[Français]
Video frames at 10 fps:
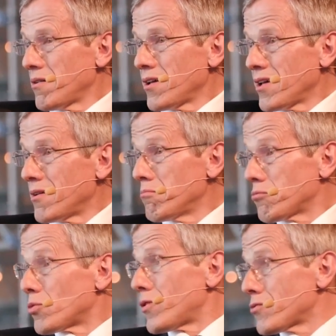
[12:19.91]
Et
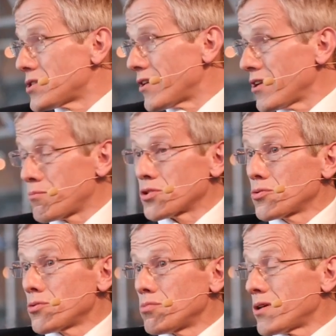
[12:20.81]
comment vous le savez Parce
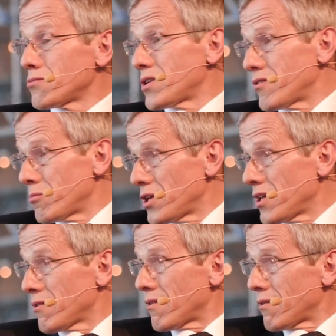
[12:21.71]
que ben, vous avez
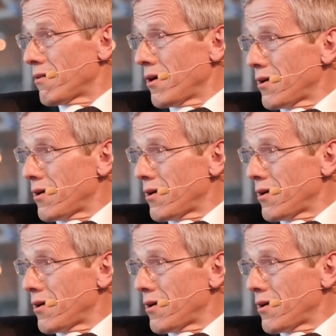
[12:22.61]
mis euh,